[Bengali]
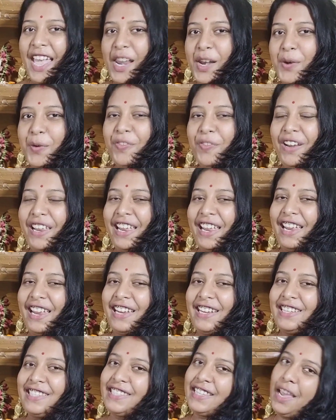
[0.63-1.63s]
হ্যালো
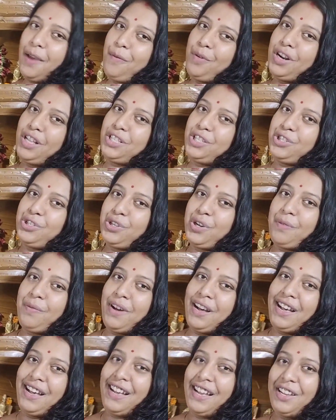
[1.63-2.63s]
ফ্রেন্ডস কেমন আছে
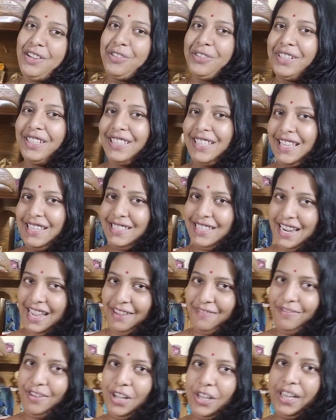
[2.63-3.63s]
সবাই অঙ্কিতাস
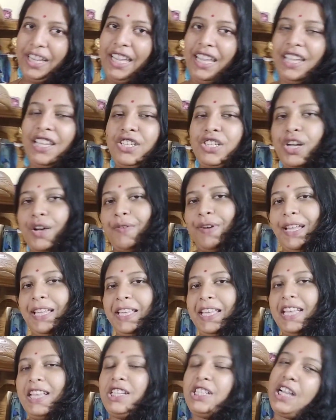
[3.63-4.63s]
লাইভ ব্লগে
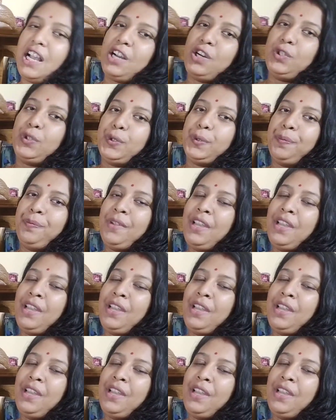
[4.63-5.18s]
সবাইকে স্বাগত